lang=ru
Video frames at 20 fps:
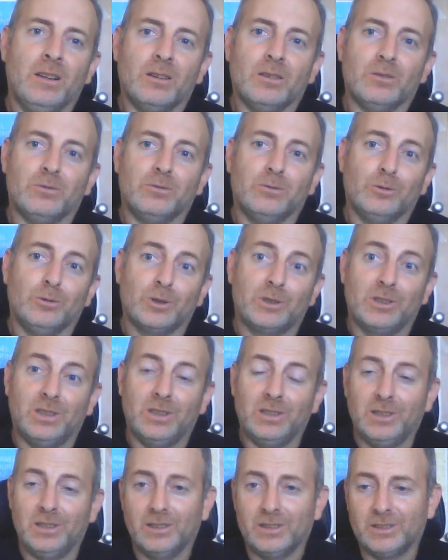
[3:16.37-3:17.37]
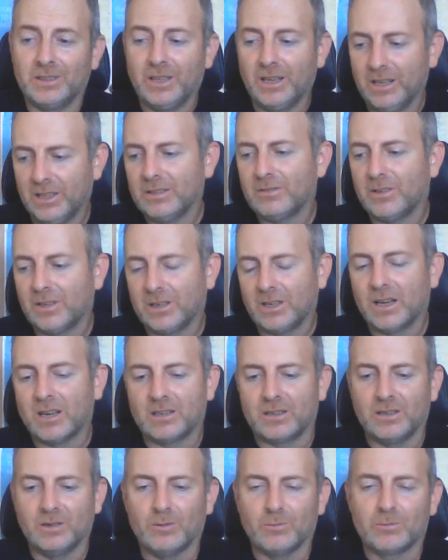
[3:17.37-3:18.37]
Вот. До этого,
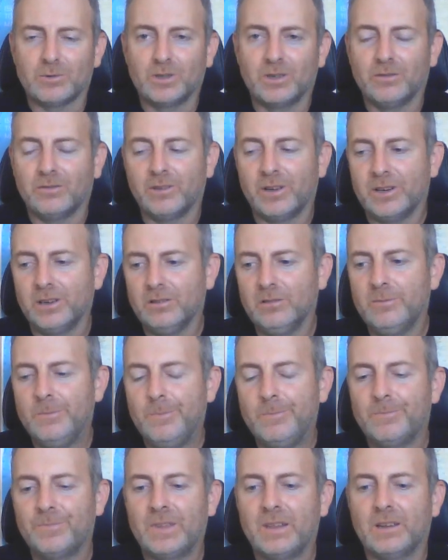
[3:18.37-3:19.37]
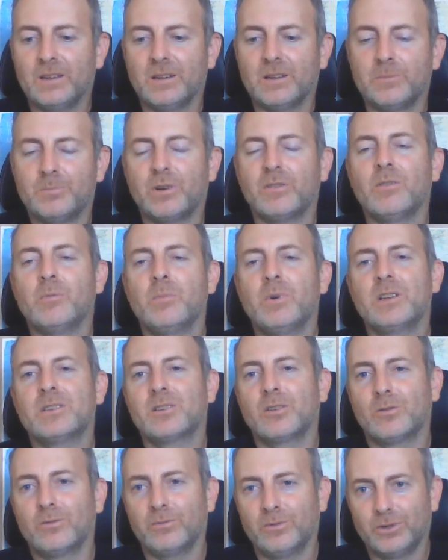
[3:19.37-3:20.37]
как я уже говорил, Э,
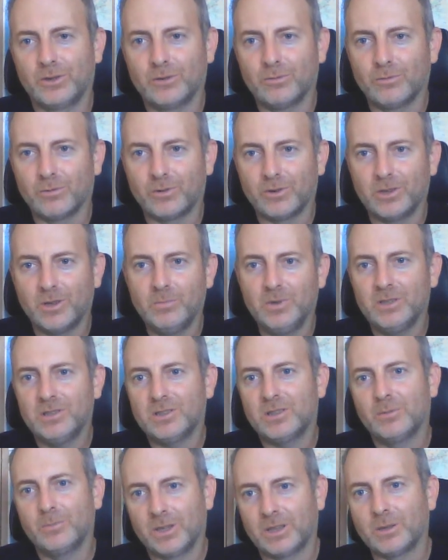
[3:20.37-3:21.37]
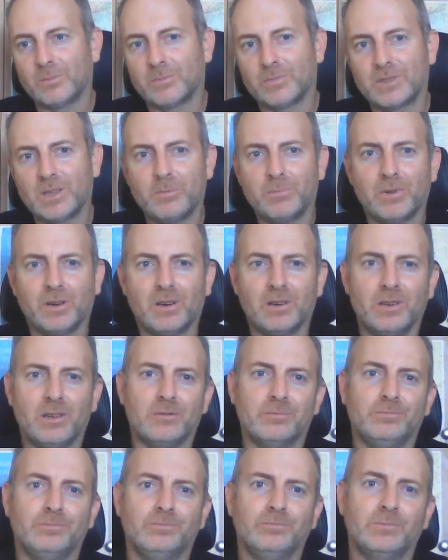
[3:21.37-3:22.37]
Первомайская РУВД города Минска. Меня там
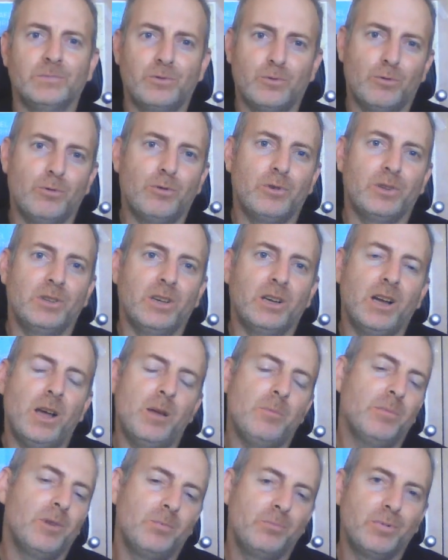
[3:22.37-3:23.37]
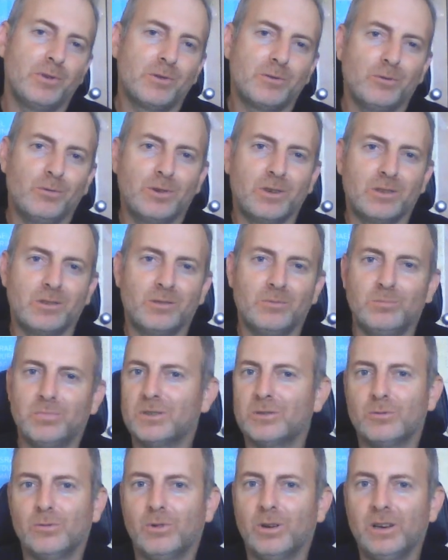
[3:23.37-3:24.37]
заперли в крохотной камере, без окон, без
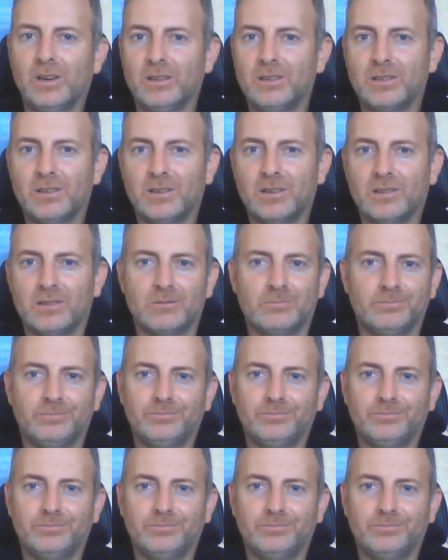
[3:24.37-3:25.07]
туалета,